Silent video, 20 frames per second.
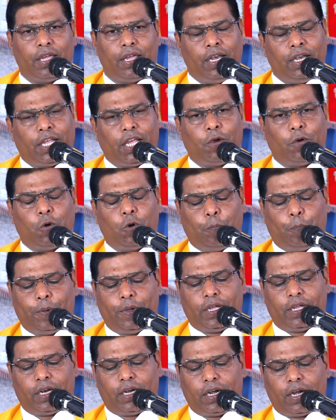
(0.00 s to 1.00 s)
इनके
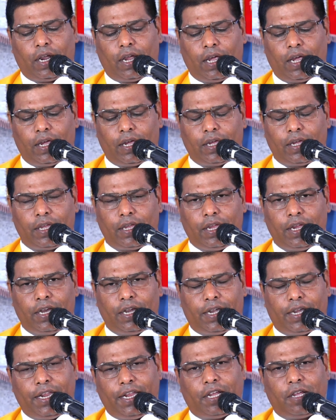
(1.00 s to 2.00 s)
ऊपर ये
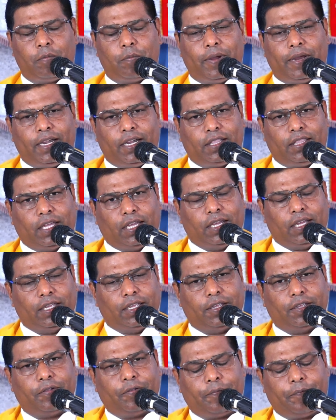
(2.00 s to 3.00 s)
ठीक बैठता है